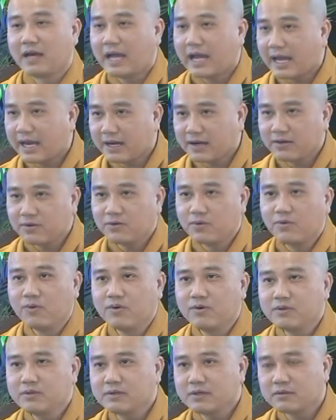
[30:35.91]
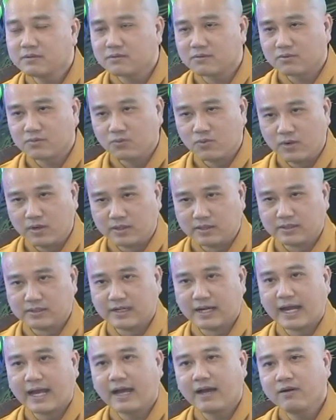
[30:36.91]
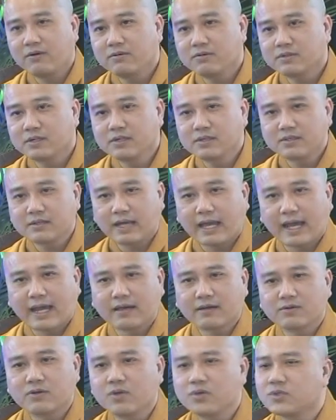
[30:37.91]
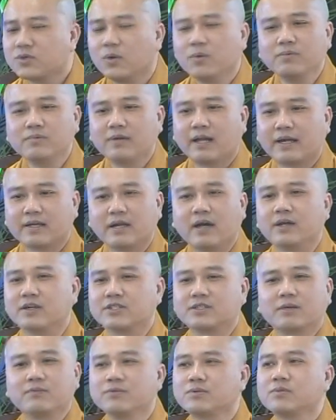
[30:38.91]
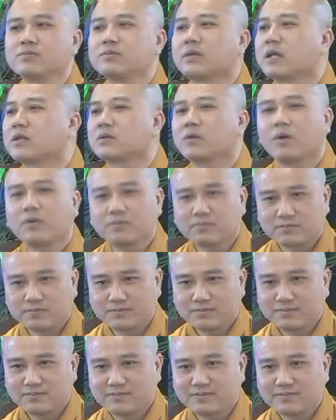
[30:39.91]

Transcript: Ăn uống, quần áo, thức ăn, nói chung là đời sống chúng ta tốt.